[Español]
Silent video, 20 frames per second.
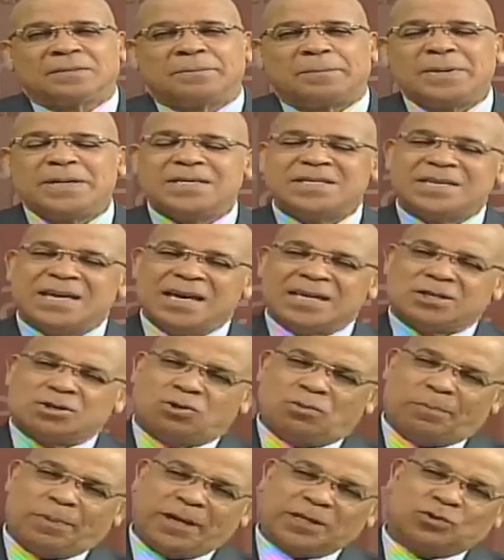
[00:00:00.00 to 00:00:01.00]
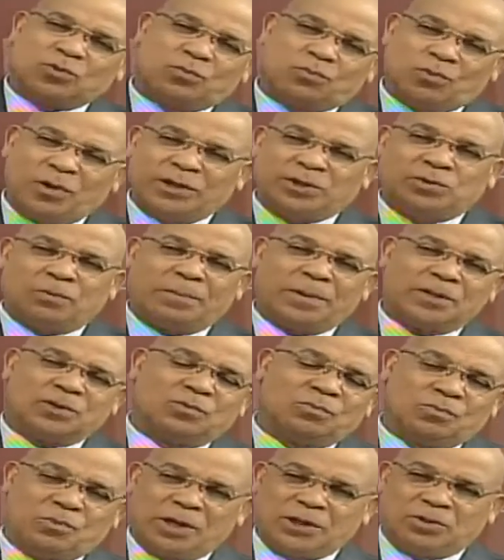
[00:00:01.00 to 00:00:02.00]
pidiendo presupuesto,
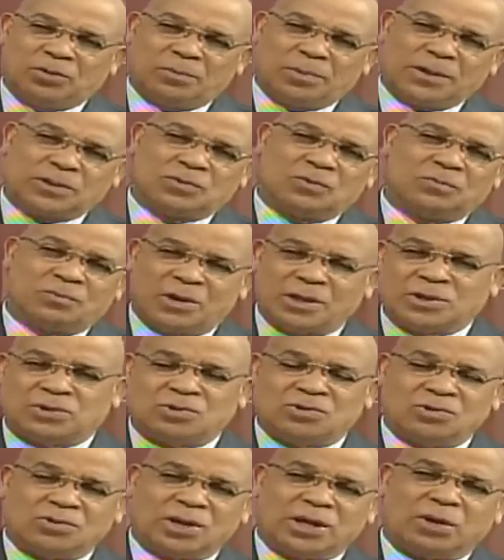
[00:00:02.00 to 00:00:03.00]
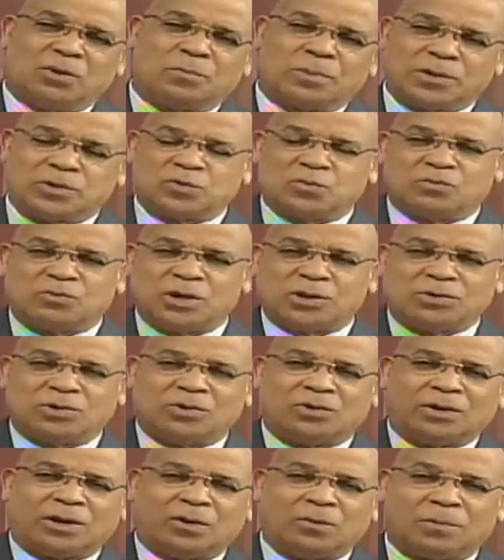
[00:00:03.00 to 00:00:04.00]
presupuesto, presupuesto, yo quiero presupuesto,
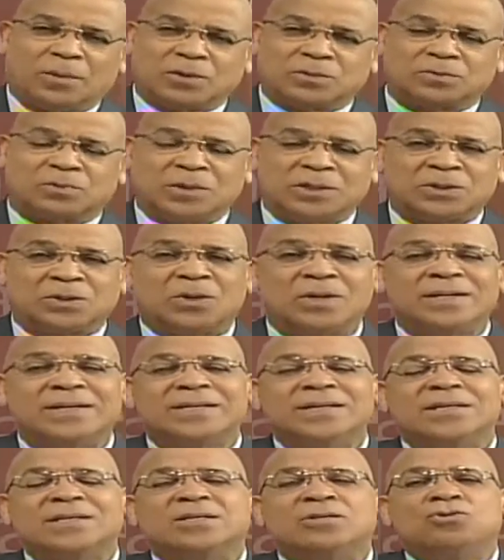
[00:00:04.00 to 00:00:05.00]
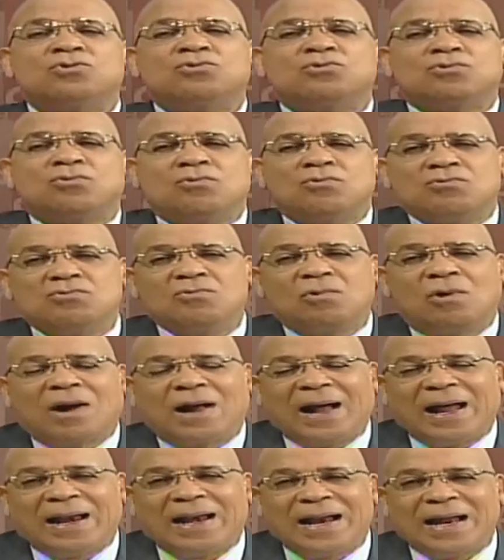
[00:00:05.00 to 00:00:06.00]
yo quiero presupuesto.
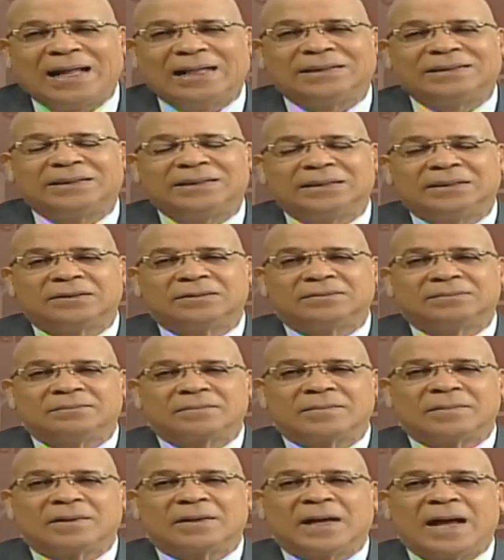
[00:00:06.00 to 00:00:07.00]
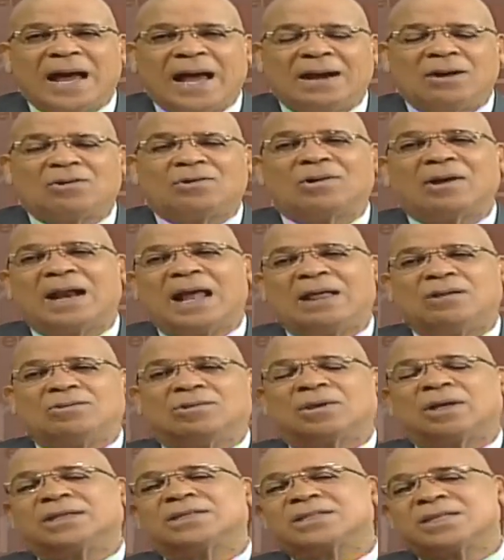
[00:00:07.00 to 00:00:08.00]
Nunca nadie ha
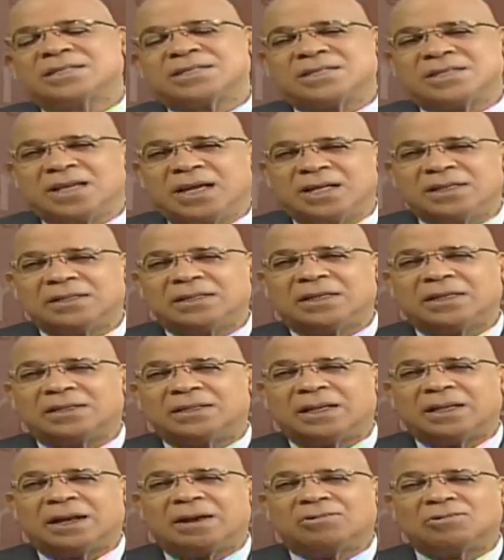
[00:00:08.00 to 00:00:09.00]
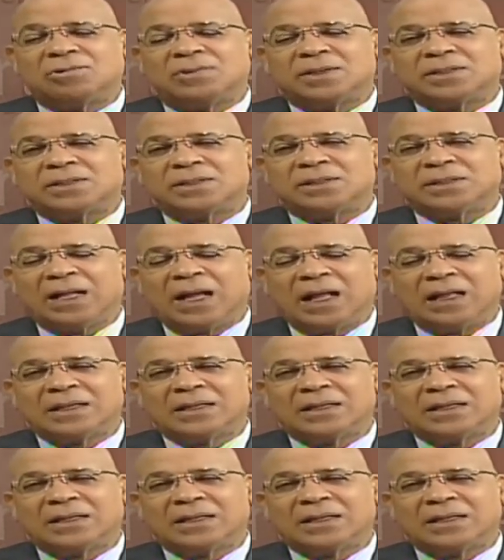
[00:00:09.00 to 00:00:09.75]
logrado que se siente en la universidad